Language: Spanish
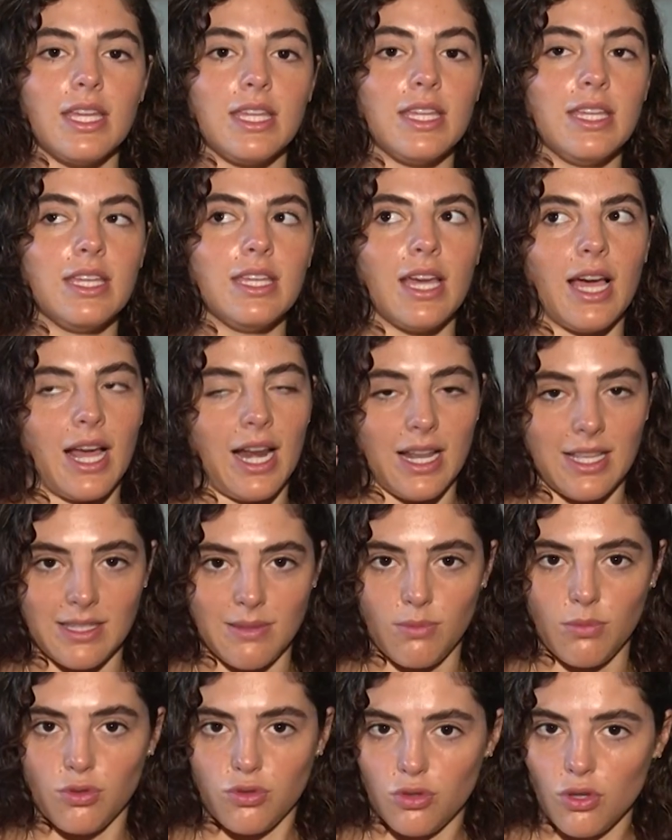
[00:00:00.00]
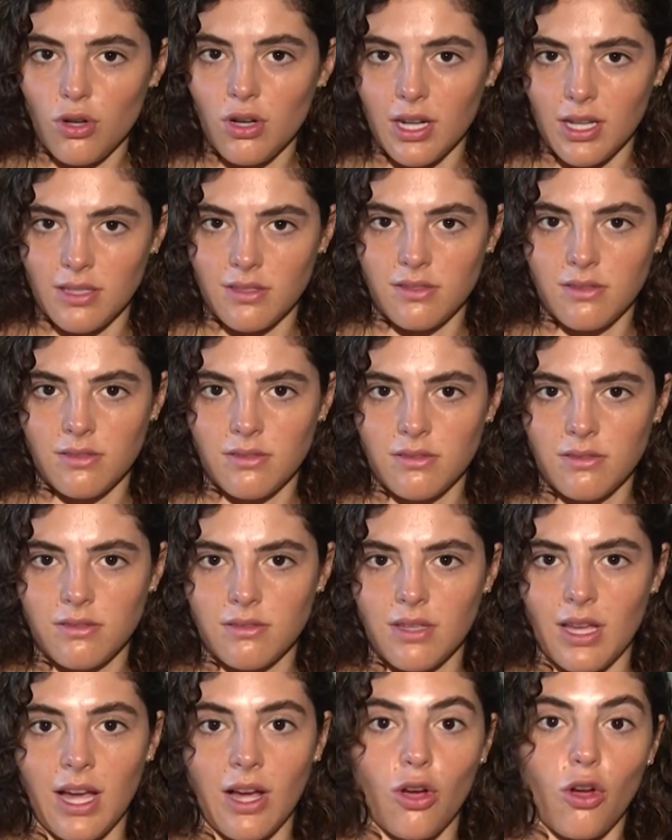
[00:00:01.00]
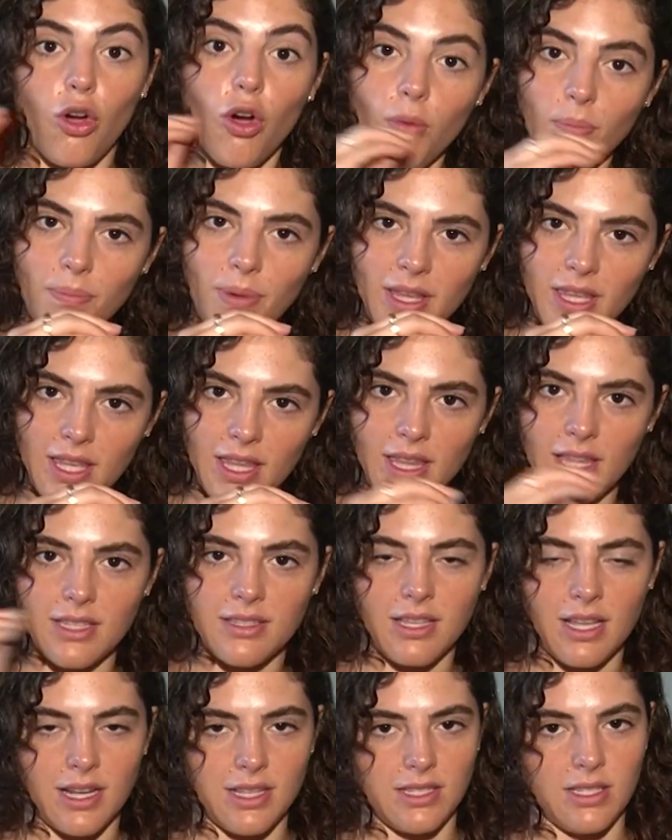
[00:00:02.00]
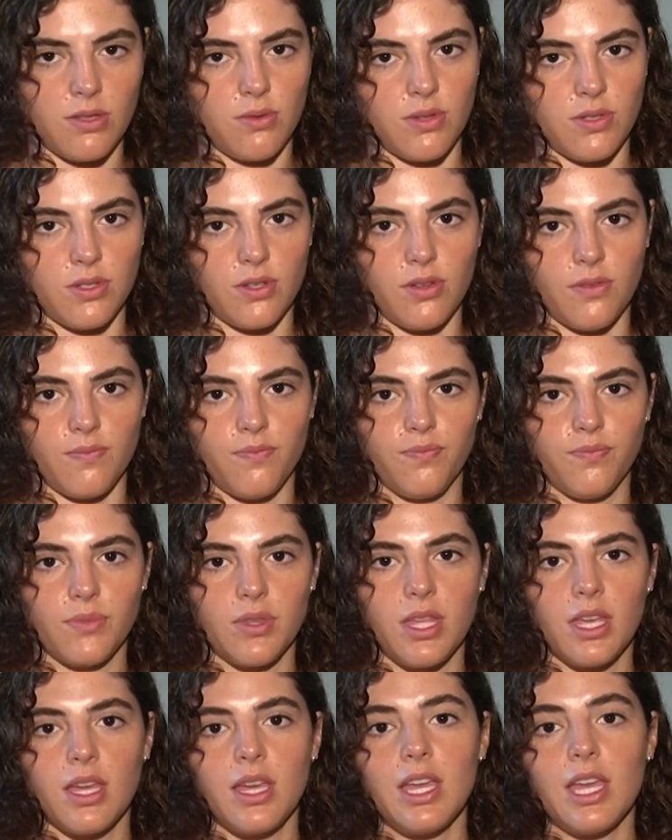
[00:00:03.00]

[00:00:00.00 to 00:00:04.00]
y a las emociones, acompañadas a la situación.